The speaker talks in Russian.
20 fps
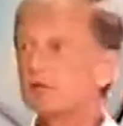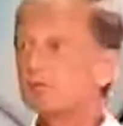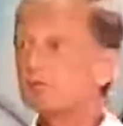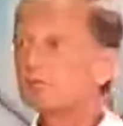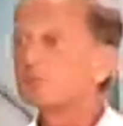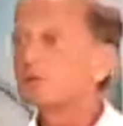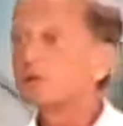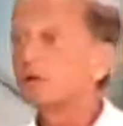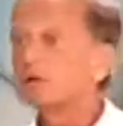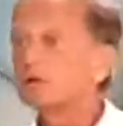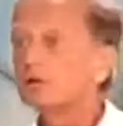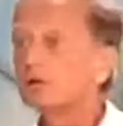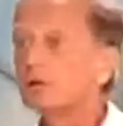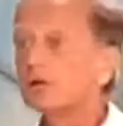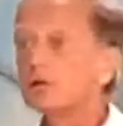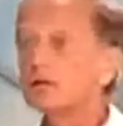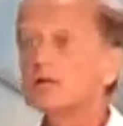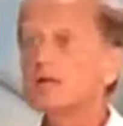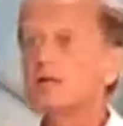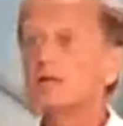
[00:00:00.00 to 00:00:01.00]
Мы
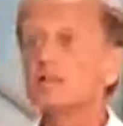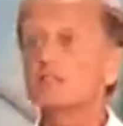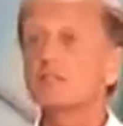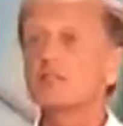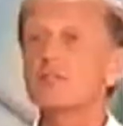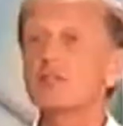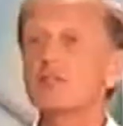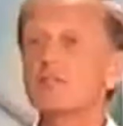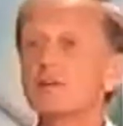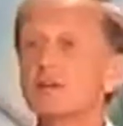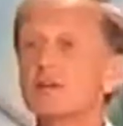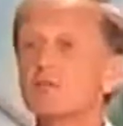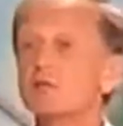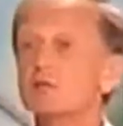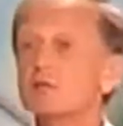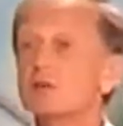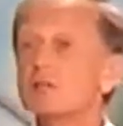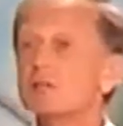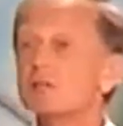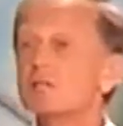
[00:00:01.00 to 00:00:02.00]
другие. Наш человек
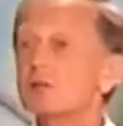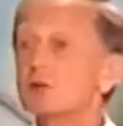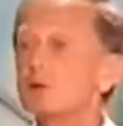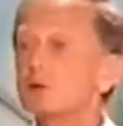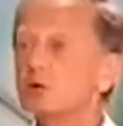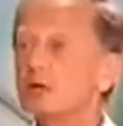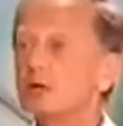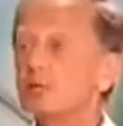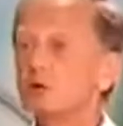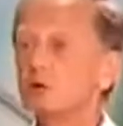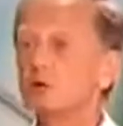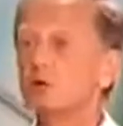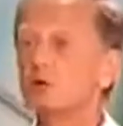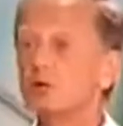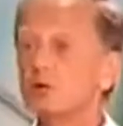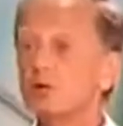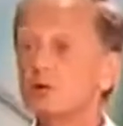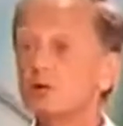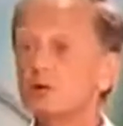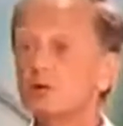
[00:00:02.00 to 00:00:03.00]
вот разведет кого-то,
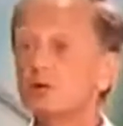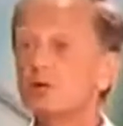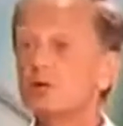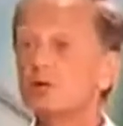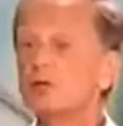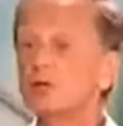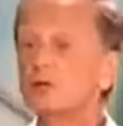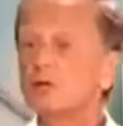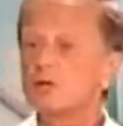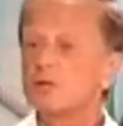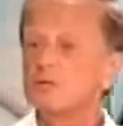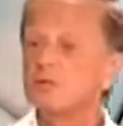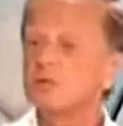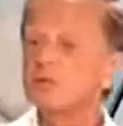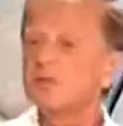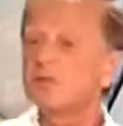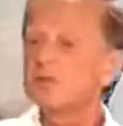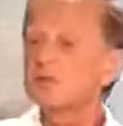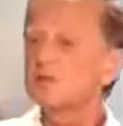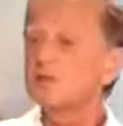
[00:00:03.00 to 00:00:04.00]
украдет, и он не
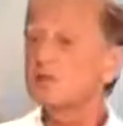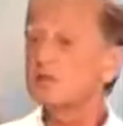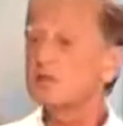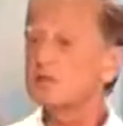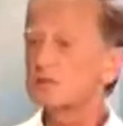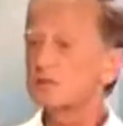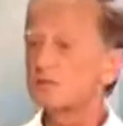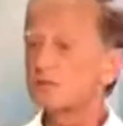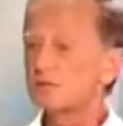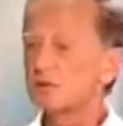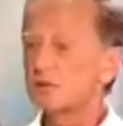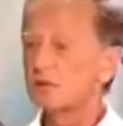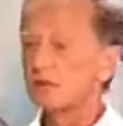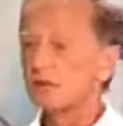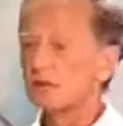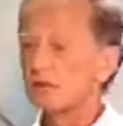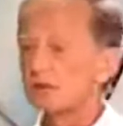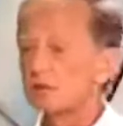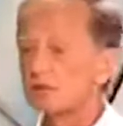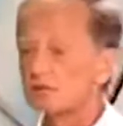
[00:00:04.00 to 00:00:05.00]
бывает счастлив.
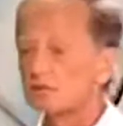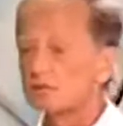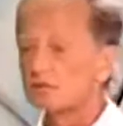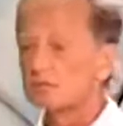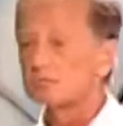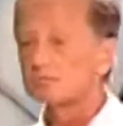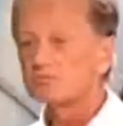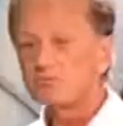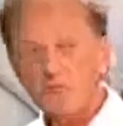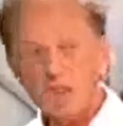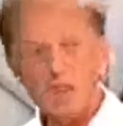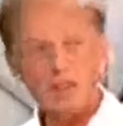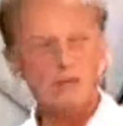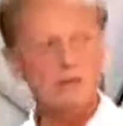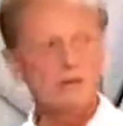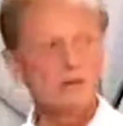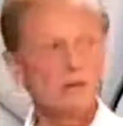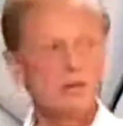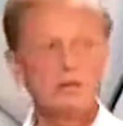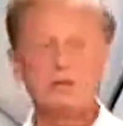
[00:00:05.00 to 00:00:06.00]
Нет,
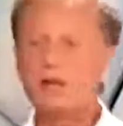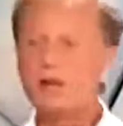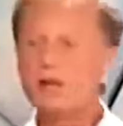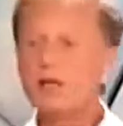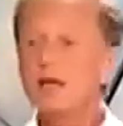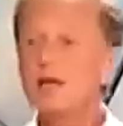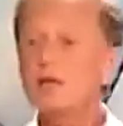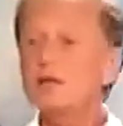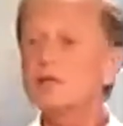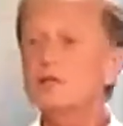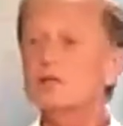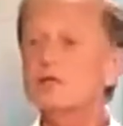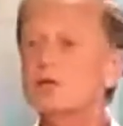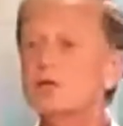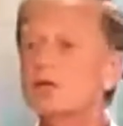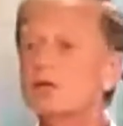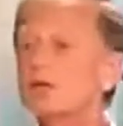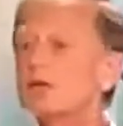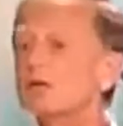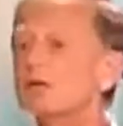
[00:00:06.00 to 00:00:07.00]
итальянец
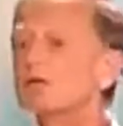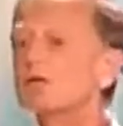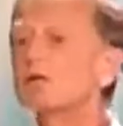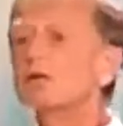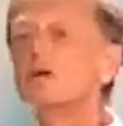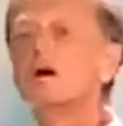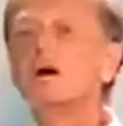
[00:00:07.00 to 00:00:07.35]
украдет.